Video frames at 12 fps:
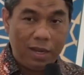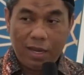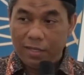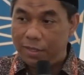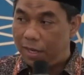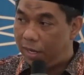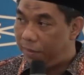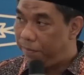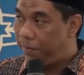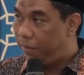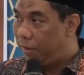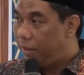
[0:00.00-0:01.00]
Ajaib.
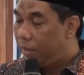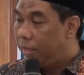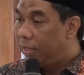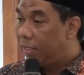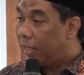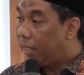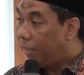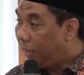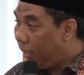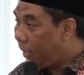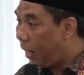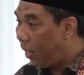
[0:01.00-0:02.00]

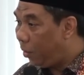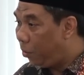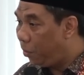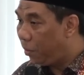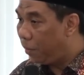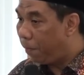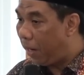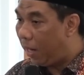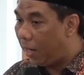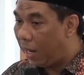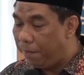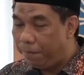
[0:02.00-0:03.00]
Seketika itu
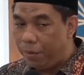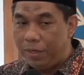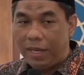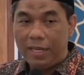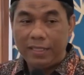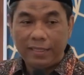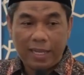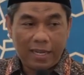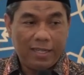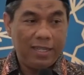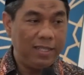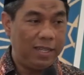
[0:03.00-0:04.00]
kepala kampung yang
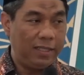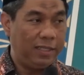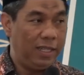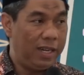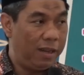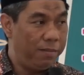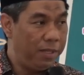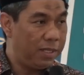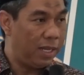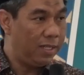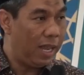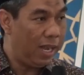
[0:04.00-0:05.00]
tadinya tidak
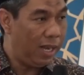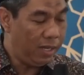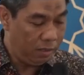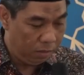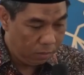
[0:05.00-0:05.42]
bisa jalan,